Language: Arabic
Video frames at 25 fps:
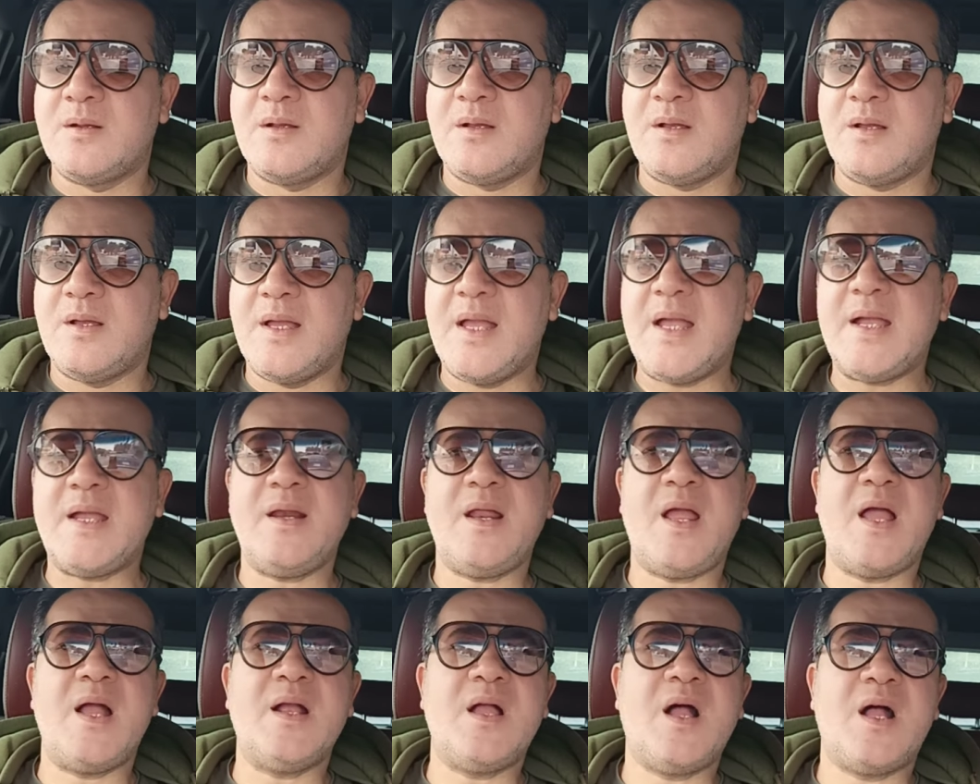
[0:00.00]
اخر
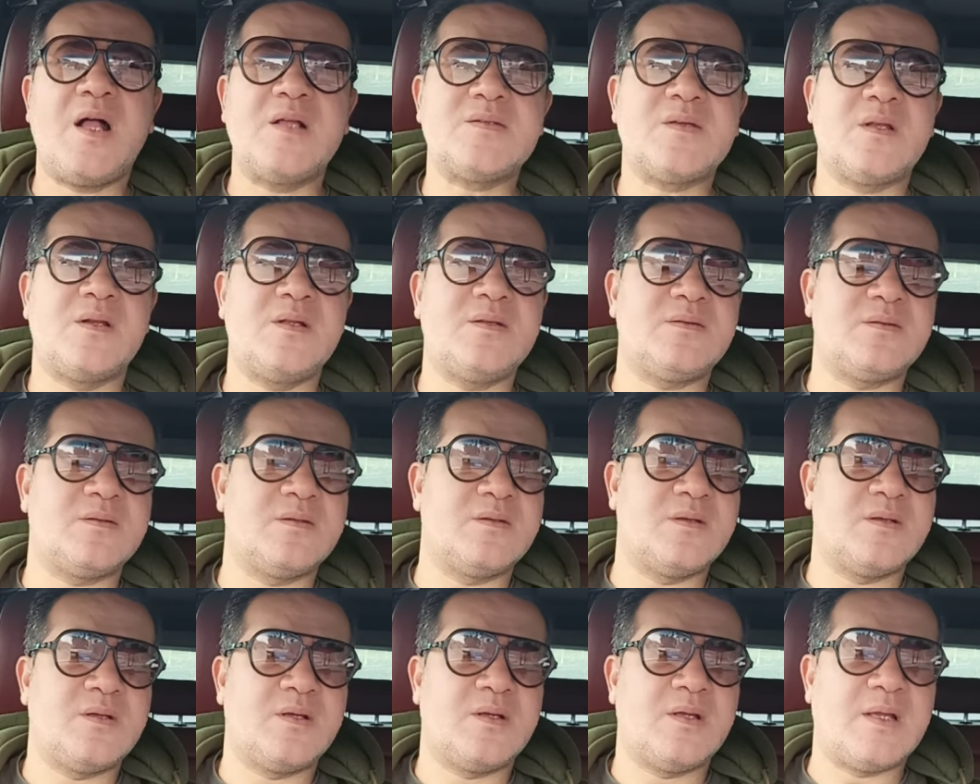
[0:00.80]
حاجه حصلت
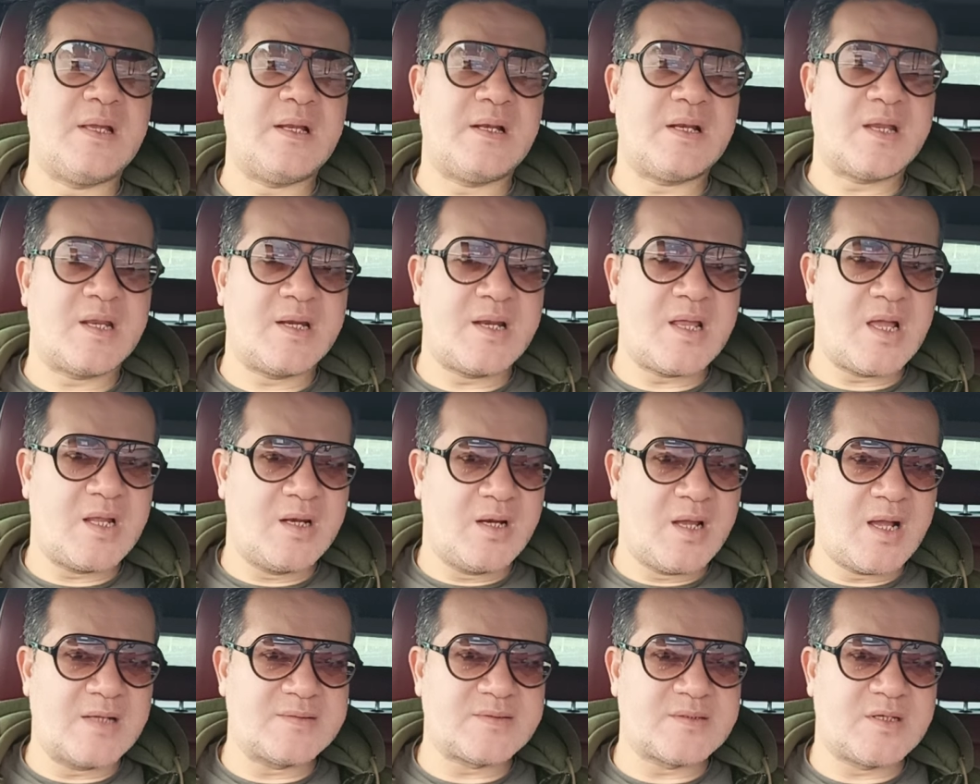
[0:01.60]
الخناقه اللي
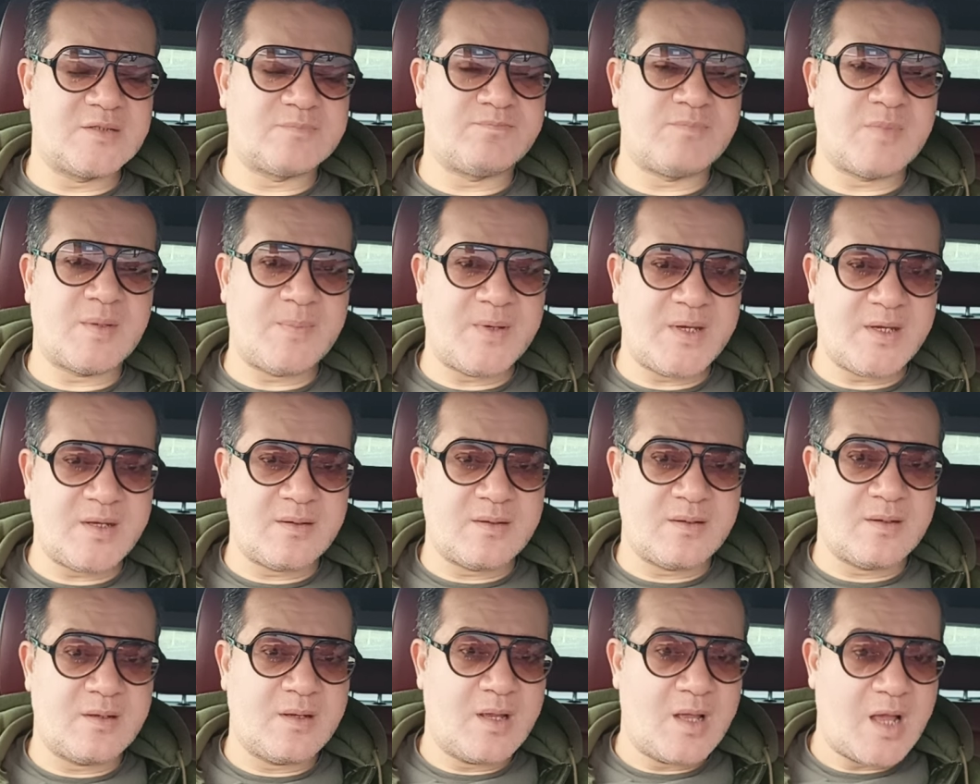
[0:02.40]
حصلت ما بين
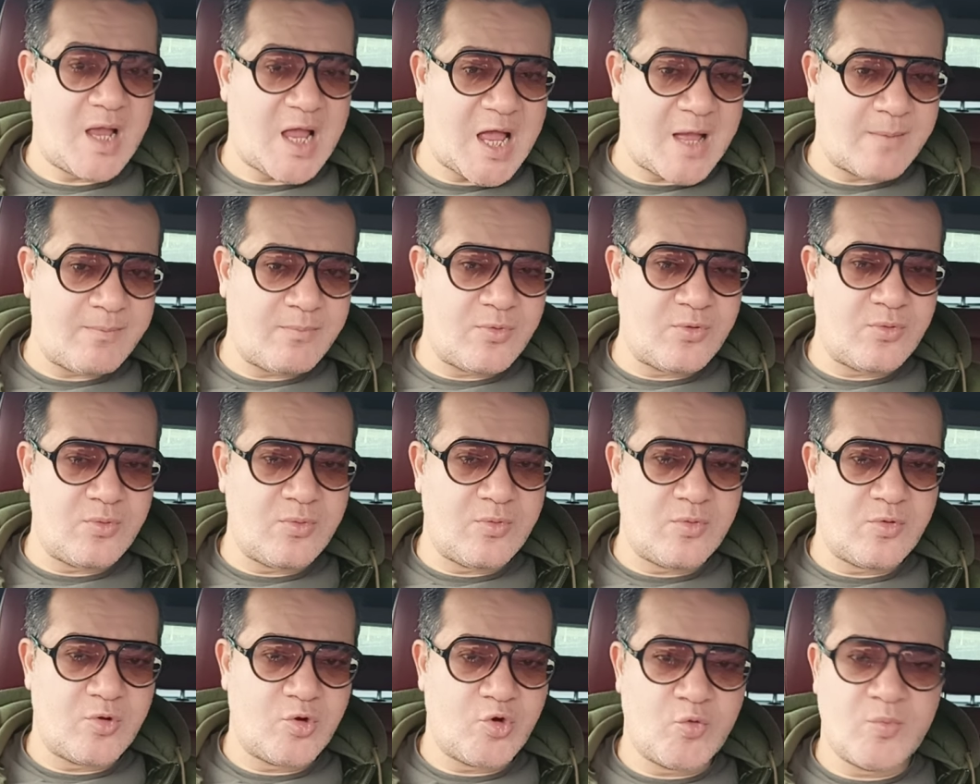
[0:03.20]
حمو
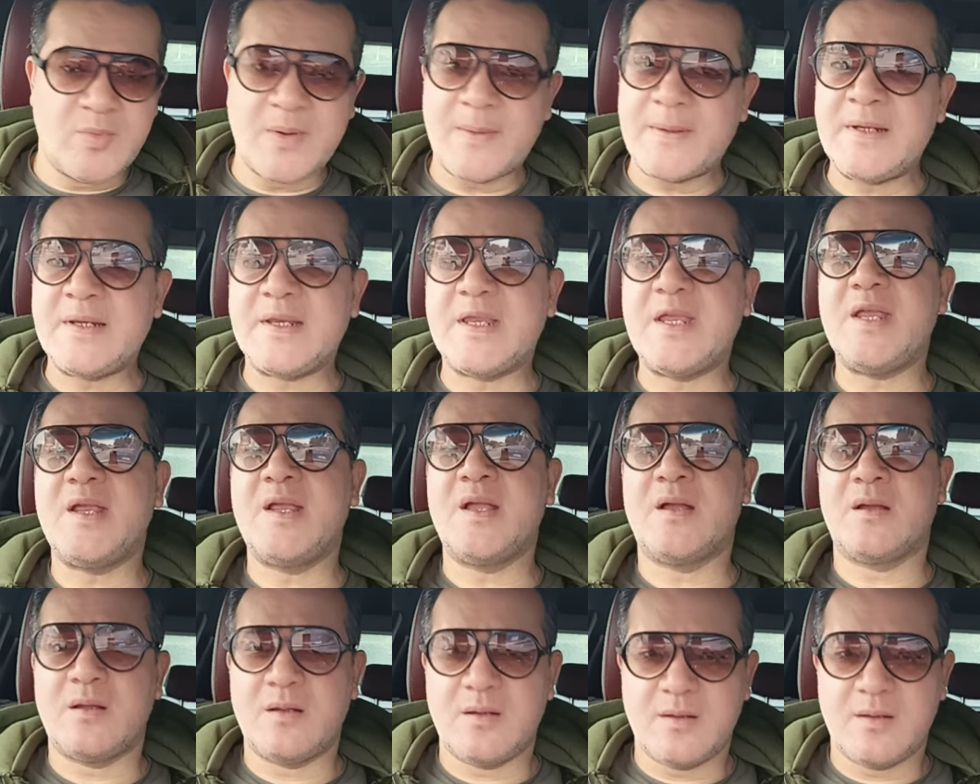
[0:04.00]
ومارين جيجا